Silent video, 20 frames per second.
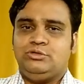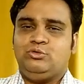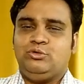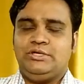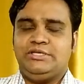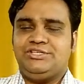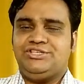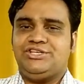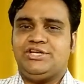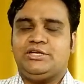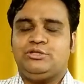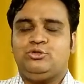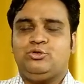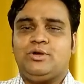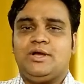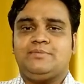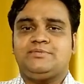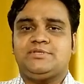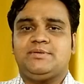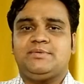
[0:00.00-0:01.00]
तो इस शर्त
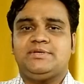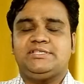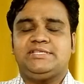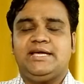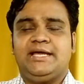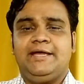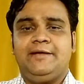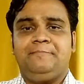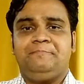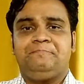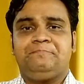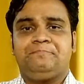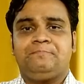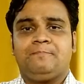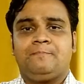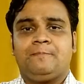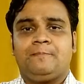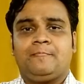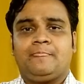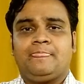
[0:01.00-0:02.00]
को आप समझ गए
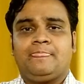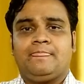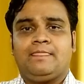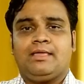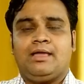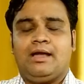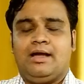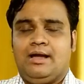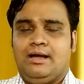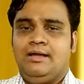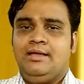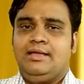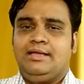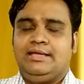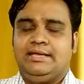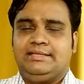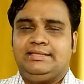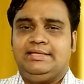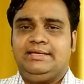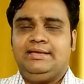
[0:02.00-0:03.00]
हाँ
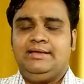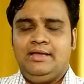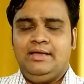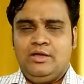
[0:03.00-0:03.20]
यदि